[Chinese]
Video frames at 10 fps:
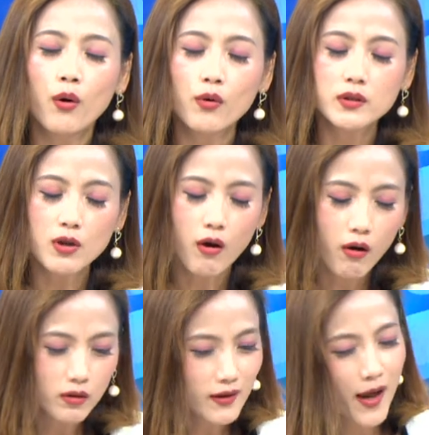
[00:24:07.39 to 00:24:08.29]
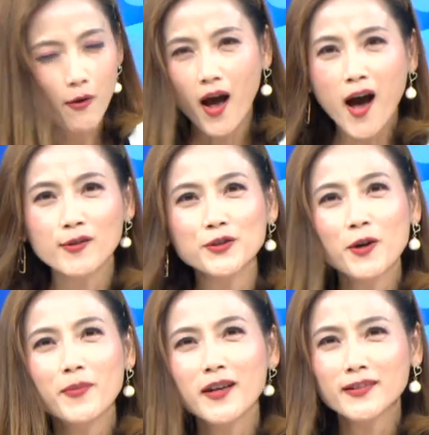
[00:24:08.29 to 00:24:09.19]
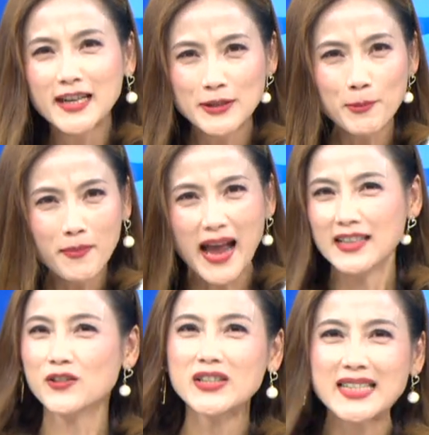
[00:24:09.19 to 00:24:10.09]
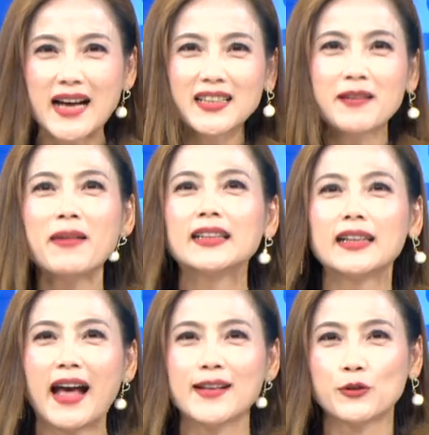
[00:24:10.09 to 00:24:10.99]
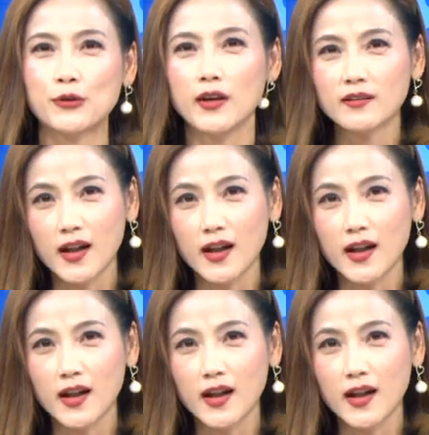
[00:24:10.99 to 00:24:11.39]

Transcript: 我从来我好久没有那种买了就涨停板的感觉。